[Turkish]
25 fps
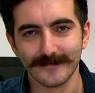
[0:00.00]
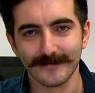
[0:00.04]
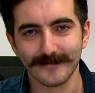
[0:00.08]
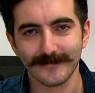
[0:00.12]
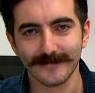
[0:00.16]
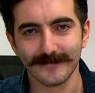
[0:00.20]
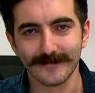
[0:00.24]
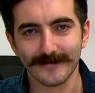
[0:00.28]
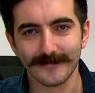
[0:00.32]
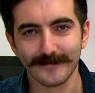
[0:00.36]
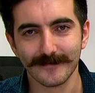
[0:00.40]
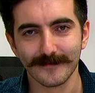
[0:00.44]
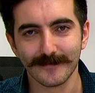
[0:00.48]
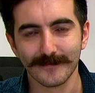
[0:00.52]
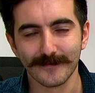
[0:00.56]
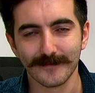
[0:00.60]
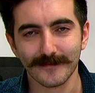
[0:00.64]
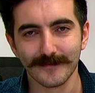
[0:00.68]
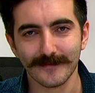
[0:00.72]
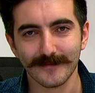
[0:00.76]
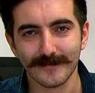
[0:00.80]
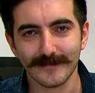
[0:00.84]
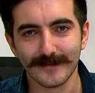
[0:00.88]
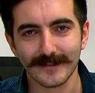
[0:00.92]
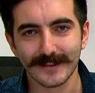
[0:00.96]
Nasıl
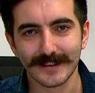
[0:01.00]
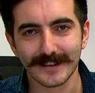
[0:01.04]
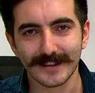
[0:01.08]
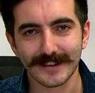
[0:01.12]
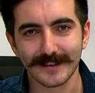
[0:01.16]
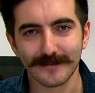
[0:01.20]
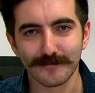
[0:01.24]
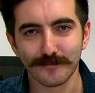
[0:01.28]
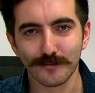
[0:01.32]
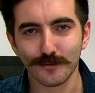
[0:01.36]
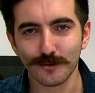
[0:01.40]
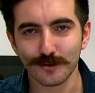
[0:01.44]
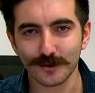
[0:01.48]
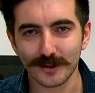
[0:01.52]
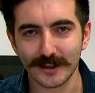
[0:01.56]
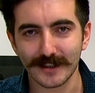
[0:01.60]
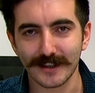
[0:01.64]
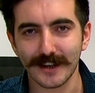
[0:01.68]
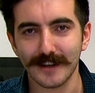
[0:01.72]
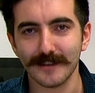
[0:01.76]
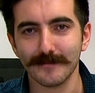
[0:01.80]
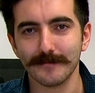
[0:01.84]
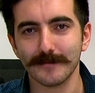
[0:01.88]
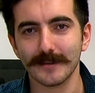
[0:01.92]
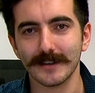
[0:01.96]
çocukluğun?
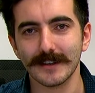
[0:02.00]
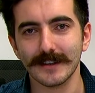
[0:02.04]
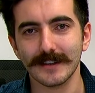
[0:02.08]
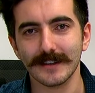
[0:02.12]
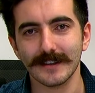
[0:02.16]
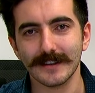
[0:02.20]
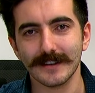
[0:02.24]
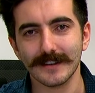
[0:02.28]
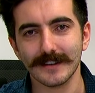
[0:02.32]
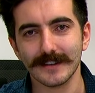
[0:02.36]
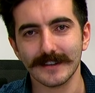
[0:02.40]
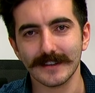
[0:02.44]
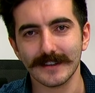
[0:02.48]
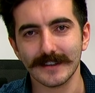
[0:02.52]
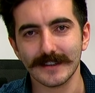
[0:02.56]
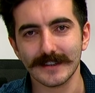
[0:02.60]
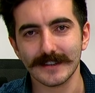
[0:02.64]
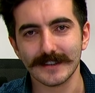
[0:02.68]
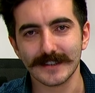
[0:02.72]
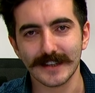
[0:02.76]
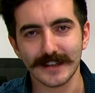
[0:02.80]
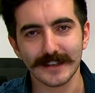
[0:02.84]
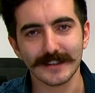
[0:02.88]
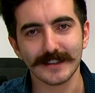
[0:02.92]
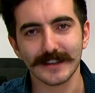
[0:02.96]
Bursa'dan bir
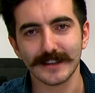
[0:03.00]
e, seni